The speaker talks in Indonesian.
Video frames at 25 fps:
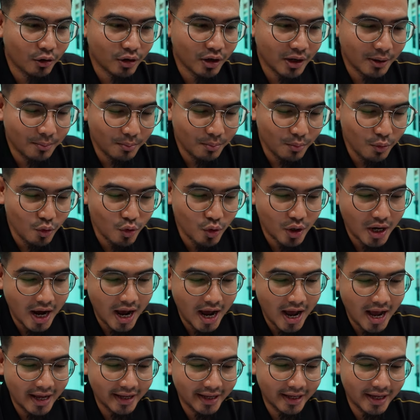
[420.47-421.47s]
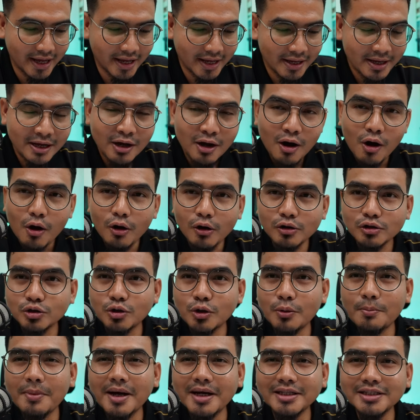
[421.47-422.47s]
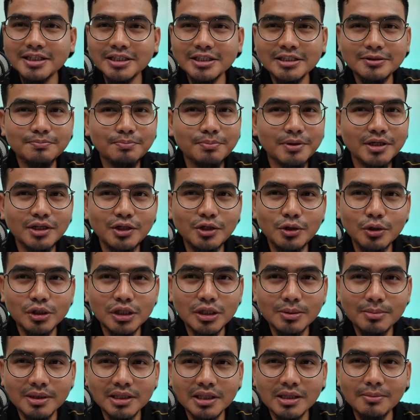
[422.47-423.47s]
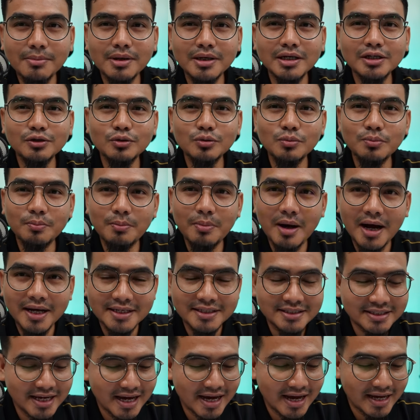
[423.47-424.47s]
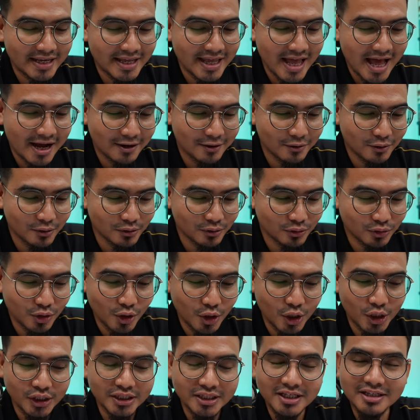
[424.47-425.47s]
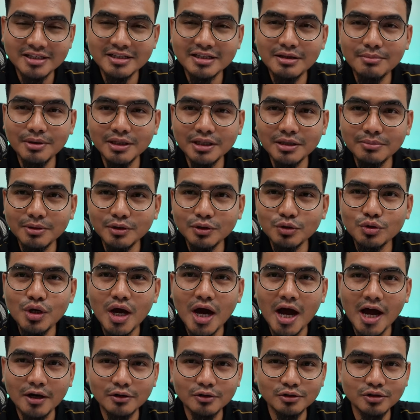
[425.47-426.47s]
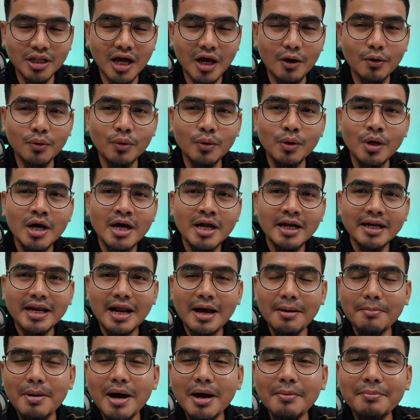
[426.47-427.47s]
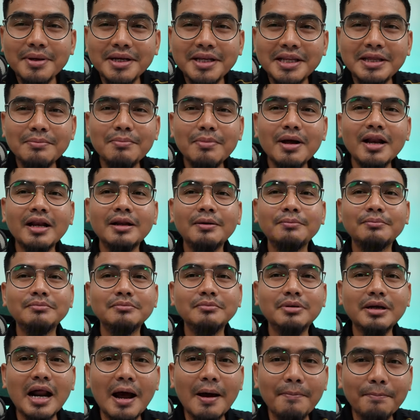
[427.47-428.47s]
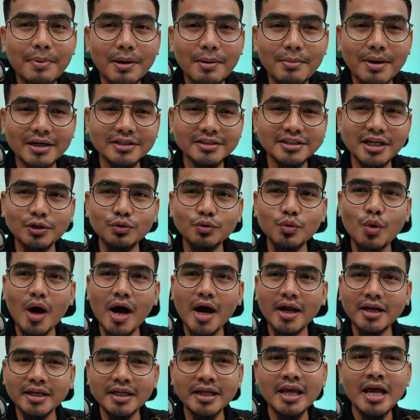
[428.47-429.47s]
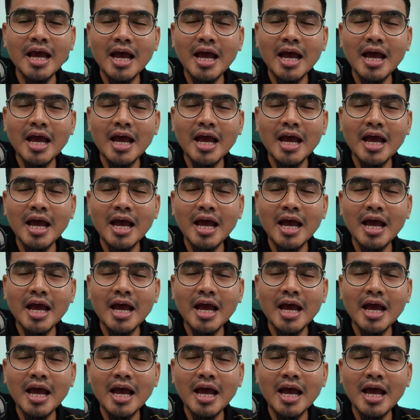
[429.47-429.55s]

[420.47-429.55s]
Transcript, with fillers: orang buka ya, otomatis video teman-teman itu banyak yang nonton. Jadi teman-teman juga harus tahu. Nah, bang minimal berapa bang satu hari?